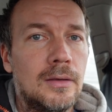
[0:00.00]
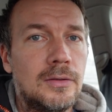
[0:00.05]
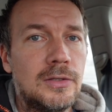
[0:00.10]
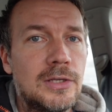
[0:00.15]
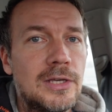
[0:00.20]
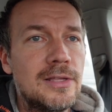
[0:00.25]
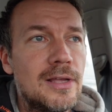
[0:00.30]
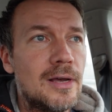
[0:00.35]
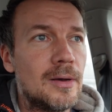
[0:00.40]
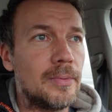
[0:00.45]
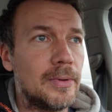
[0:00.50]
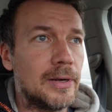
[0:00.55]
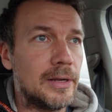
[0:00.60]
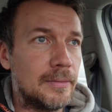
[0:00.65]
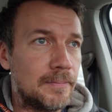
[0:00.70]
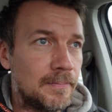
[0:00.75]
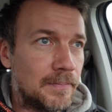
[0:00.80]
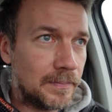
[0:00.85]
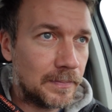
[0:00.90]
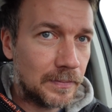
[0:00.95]
Dzień
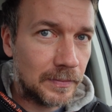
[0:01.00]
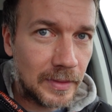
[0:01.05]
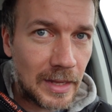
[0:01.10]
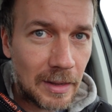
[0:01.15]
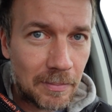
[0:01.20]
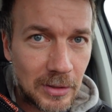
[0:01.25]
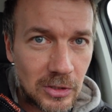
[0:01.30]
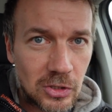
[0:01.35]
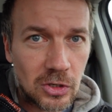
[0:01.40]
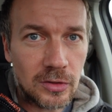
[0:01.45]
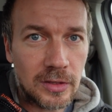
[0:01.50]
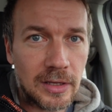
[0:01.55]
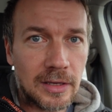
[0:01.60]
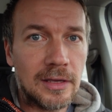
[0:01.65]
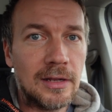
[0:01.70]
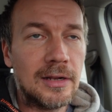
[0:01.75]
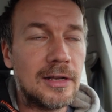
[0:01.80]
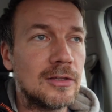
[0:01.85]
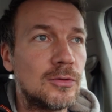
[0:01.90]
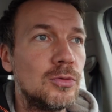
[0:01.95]
dobry. Na początek
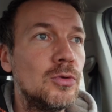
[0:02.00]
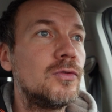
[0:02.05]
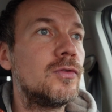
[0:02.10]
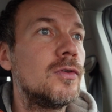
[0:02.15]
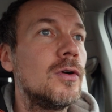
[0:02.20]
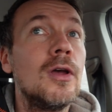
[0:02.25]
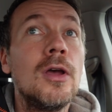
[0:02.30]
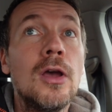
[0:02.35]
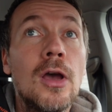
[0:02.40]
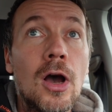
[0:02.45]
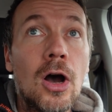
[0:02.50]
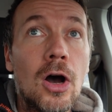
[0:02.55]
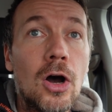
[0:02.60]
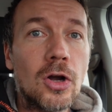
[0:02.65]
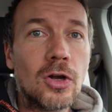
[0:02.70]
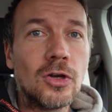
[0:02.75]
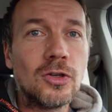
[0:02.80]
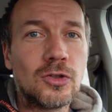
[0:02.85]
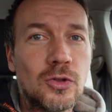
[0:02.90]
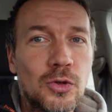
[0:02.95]
kilka słów
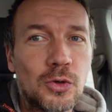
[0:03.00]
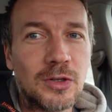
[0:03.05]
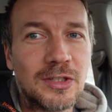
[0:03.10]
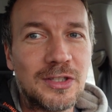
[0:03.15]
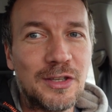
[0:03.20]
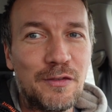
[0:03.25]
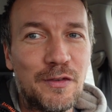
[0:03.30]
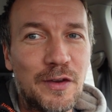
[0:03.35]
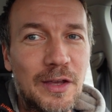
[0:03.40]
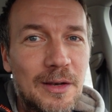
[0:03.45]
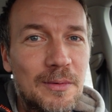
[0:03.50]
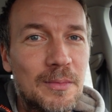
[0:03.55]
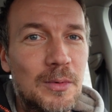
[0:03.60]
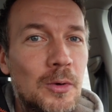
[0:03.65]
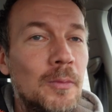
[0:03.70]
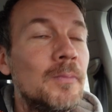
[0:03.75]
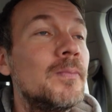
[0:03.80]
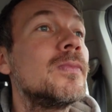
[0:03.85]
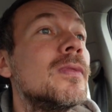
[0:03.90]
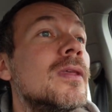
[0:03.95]
o konstrukcji filmu.
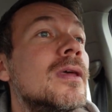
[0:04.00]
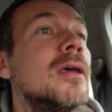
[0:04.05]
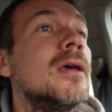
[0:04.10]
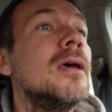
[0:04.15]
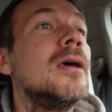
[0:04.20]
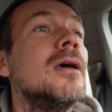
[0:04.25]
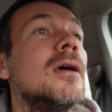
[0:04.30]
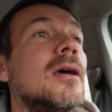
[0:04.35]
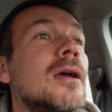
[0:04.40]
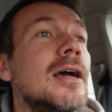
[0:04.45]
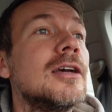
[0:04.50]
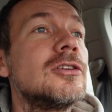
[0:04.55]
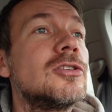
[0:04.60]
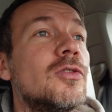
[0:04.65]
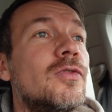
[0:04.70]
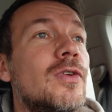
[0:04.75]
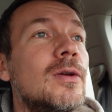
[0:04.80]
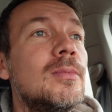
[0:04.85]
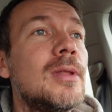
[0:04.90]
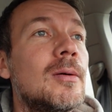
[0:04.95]

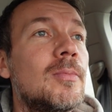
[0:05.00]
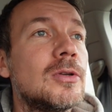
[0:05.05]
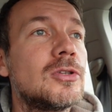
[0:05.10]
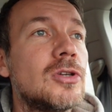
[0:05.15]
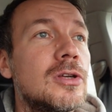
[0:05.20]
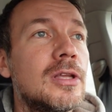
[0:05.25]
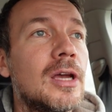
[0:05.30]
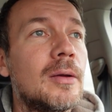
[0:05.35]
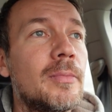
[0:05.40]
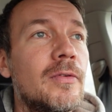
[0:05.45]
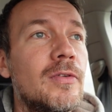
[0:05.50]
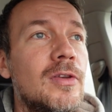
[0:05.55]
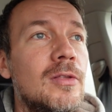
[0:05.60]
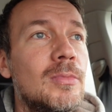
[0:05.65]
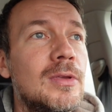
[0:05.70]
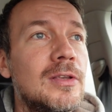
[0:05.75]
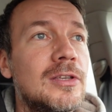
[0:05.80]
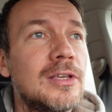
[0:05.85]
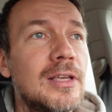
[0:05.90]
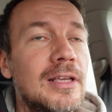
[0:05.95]
Każdy film na początek powinien
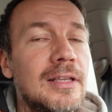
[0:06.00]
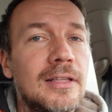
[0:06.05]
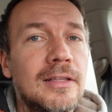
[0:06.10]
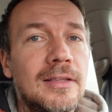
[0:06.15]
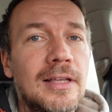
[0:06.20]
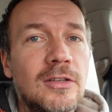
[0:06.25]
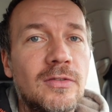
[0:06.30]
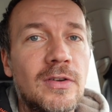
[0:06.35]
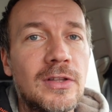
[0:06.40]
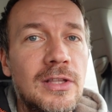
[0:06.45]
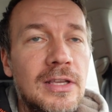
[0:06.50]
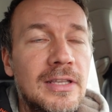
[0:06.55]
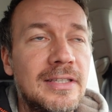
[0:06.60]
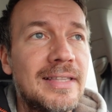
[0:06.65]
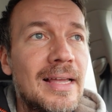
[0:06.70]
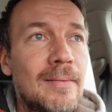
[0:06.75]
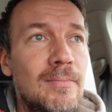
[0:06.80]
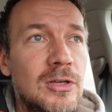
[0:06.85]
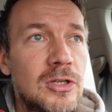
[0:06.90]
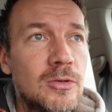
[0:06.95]
mieć e, tak zwany
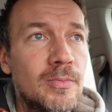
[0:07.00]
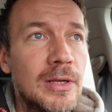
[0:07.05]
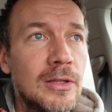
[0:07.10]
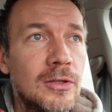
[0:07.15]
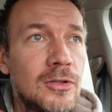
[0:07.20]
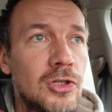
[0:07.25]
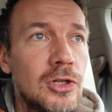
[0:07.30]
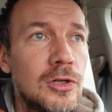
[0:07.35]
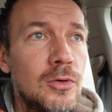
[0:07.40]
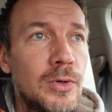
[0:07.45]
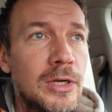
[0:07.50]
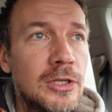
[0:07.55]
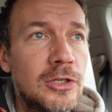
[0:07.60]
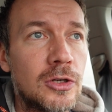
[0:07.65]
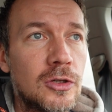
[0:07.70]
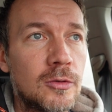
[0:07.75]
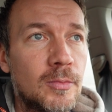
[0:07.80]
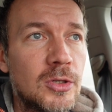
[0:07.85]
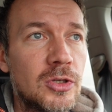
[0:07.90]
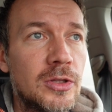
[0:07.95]
establishment, czyli
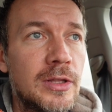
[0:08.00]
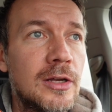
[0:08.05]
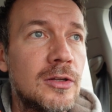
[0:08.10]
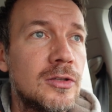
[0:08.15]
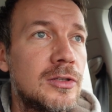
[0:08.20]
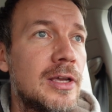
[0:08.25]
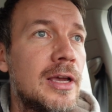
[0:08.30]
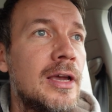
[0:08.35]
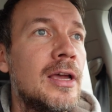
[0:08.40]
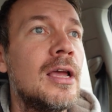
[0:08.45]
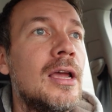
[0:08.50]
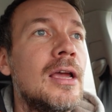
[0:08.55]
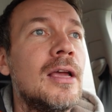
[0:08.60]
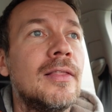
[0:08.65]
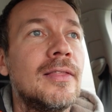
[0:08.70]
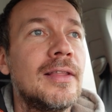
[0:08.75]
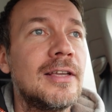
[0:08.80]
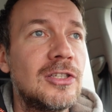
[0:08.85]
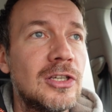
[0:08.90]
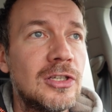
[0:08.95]
ujęcie rozpoczynające.
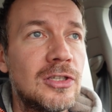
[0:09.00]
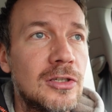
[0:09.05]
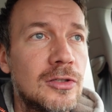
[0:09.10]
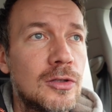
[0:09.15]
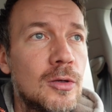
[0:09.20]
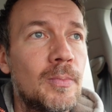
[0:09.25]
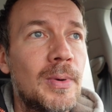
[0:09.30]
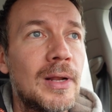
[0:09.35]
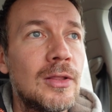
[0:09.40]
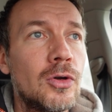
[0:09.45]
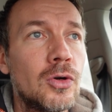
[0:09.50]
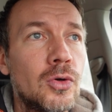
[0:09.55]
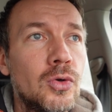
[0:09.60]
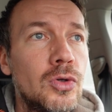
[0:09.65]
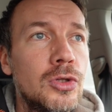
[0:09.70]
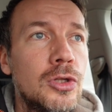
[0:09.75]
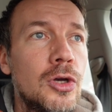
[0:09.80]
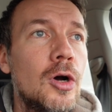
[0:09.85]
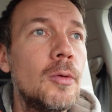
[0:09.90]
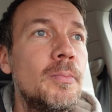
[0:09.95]
Najczęściej jest to plan
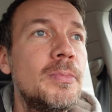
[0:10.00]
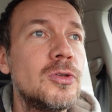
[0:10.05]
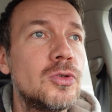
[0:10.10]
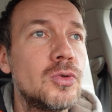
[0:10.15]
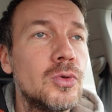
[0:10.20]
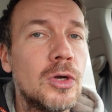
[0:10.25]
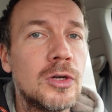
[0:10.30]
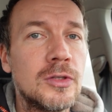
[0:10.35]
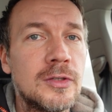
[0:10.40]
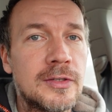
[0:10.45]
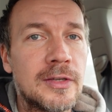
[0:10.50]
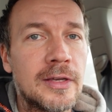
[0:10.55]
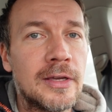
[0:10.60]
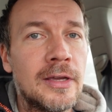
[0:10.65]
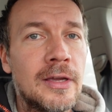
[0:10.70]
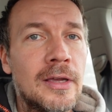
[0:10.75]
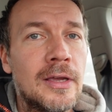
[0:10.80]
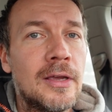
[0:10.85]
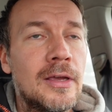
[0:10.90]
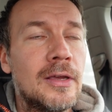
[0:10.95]
ogólny
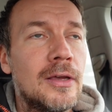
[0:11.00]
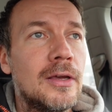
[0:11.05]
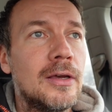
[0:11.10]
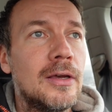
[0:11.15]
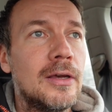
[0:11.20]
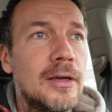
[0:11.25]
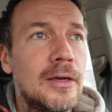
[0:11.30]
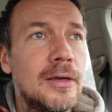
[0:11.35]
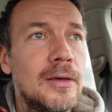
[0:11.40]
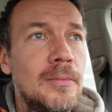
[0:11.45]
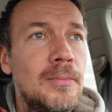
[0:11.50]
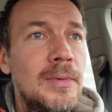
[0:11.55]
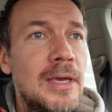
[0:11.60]
opisujący e,